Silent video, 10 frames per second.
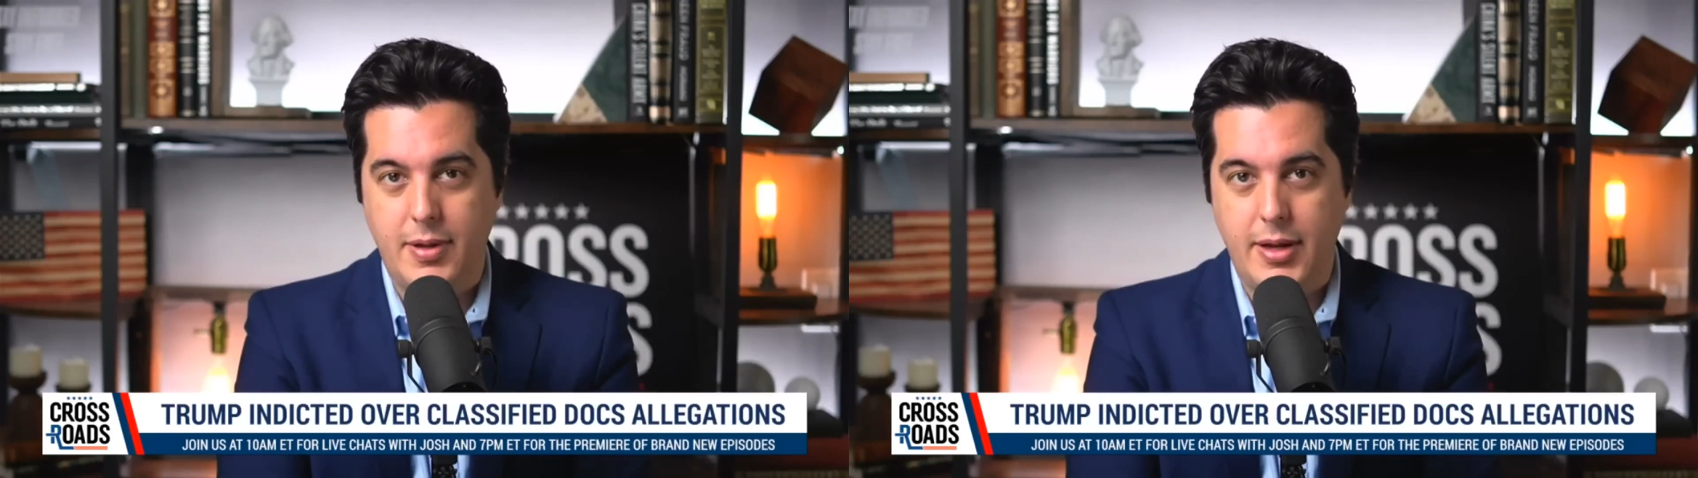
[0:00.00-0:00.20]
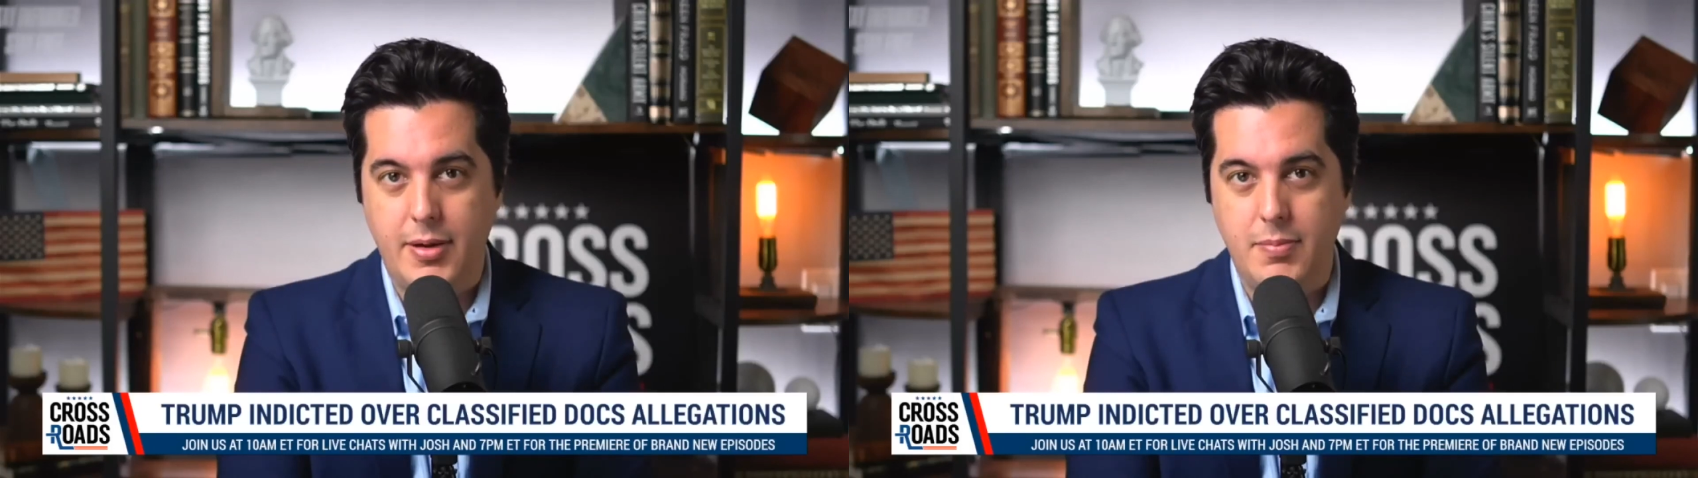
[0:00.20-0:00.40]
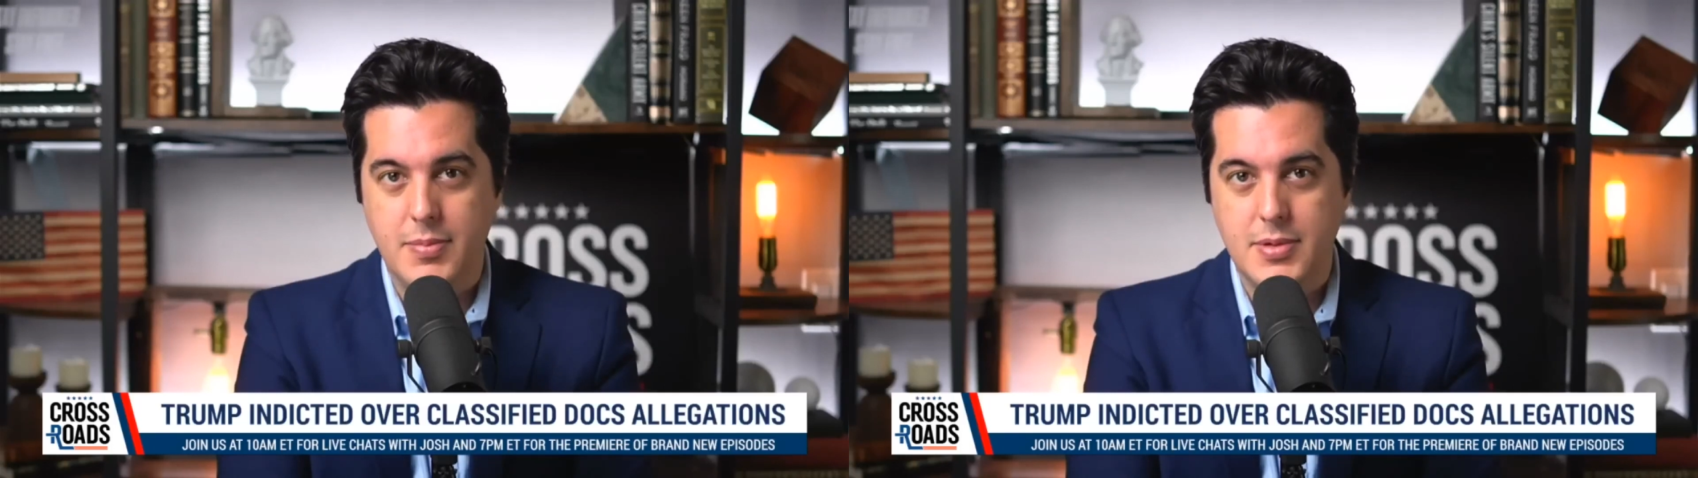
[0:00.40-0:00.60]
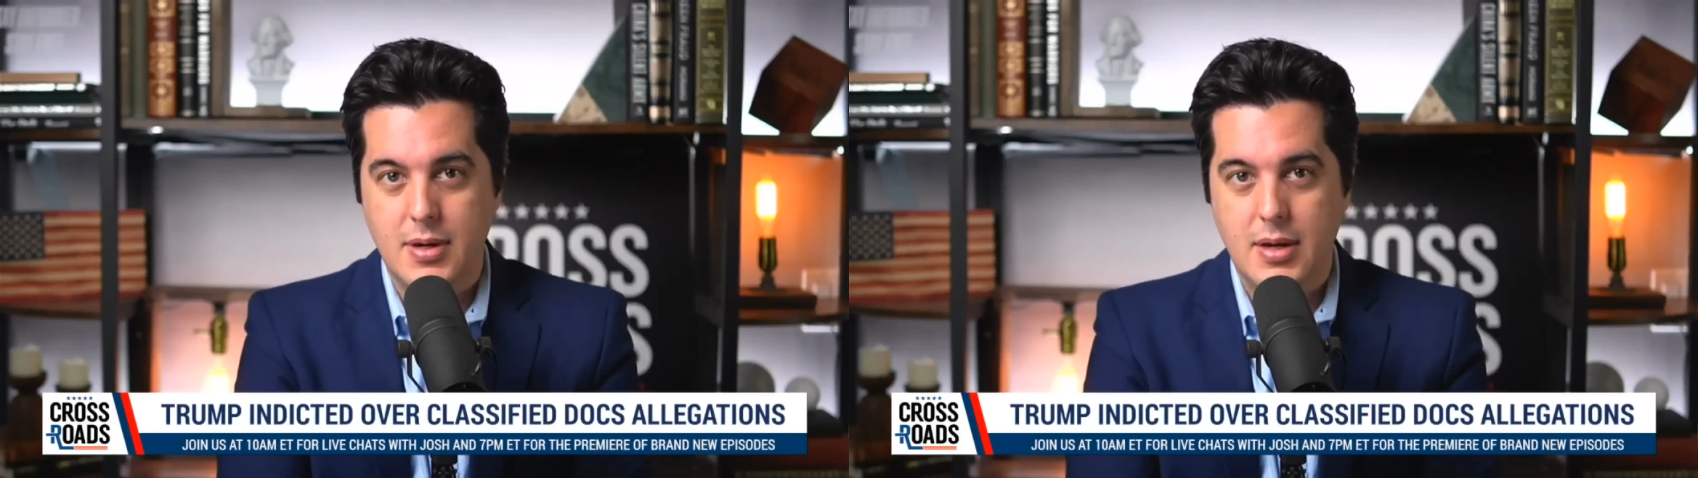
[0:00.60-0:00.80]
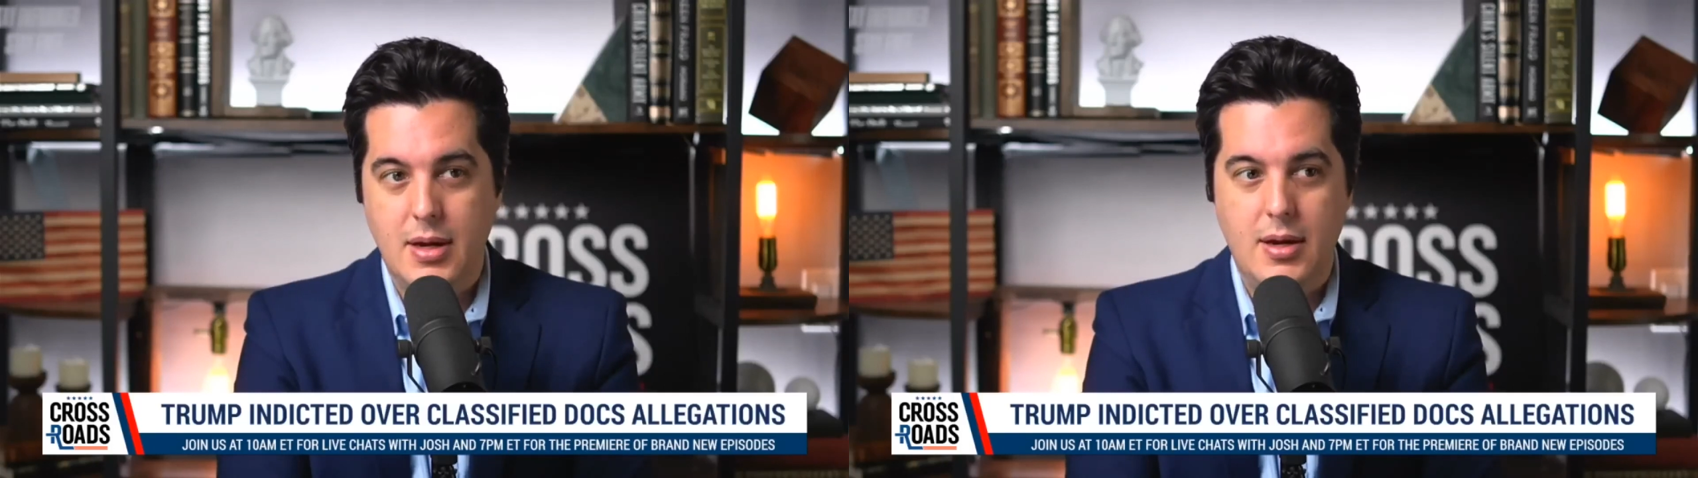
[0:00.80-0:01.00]
l'accusa di
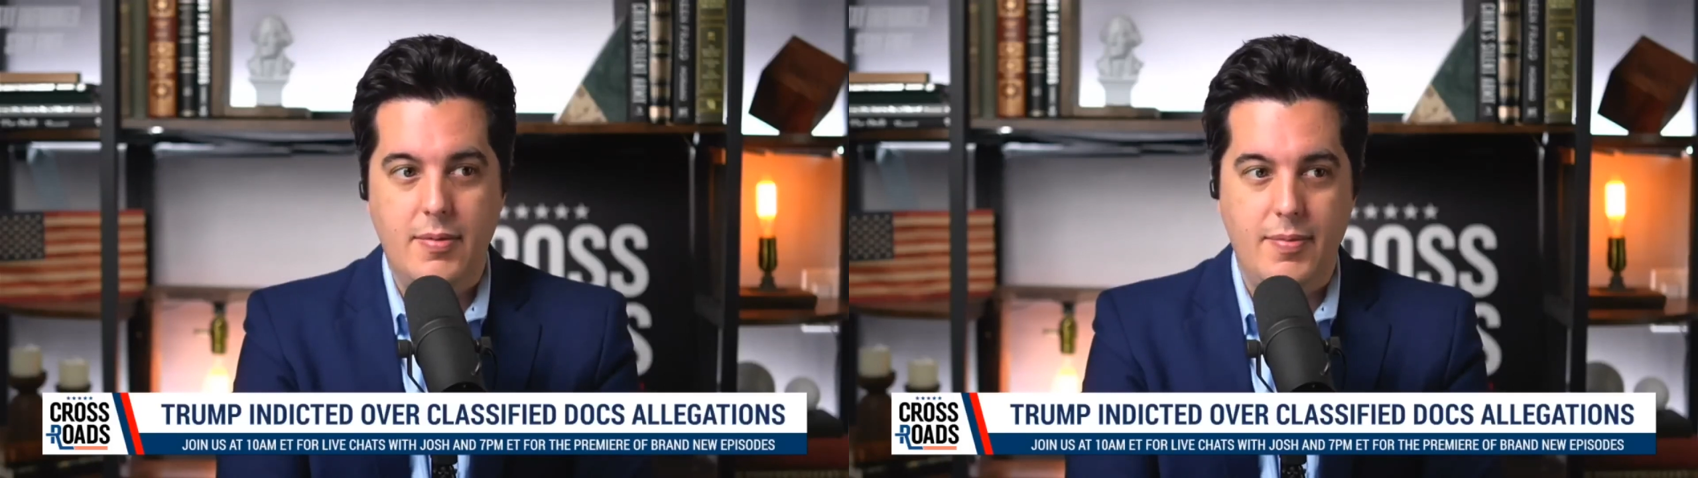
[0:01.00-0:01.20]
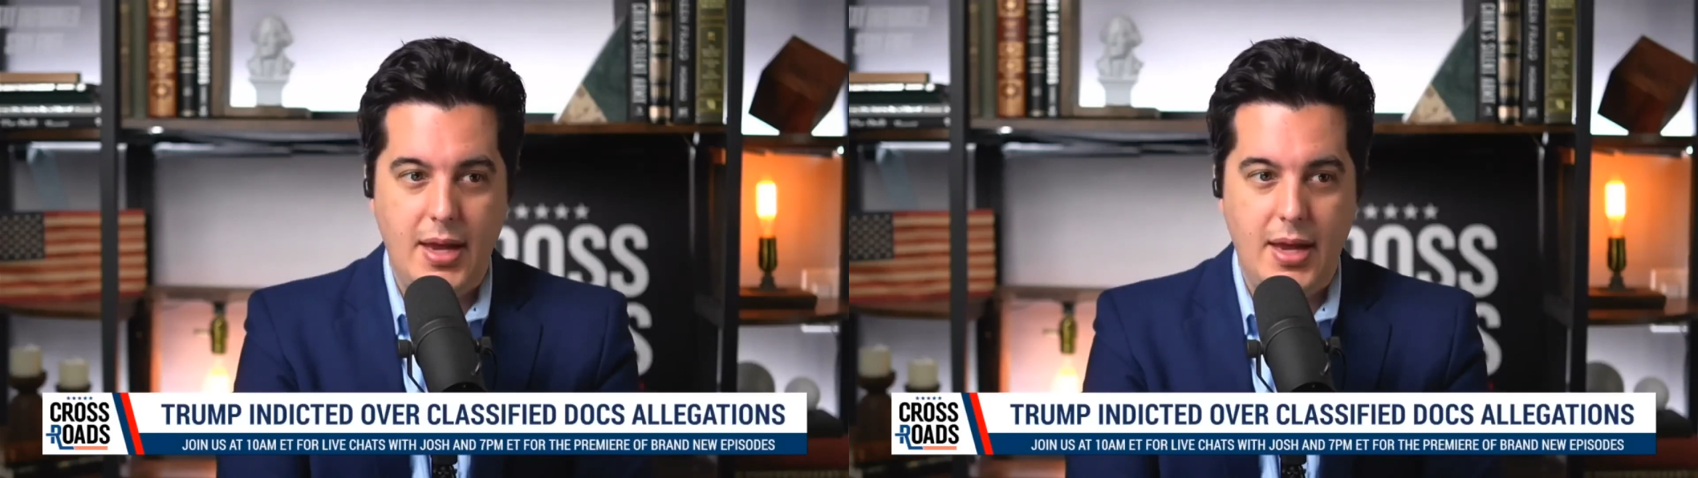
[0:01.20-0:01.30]
stupro,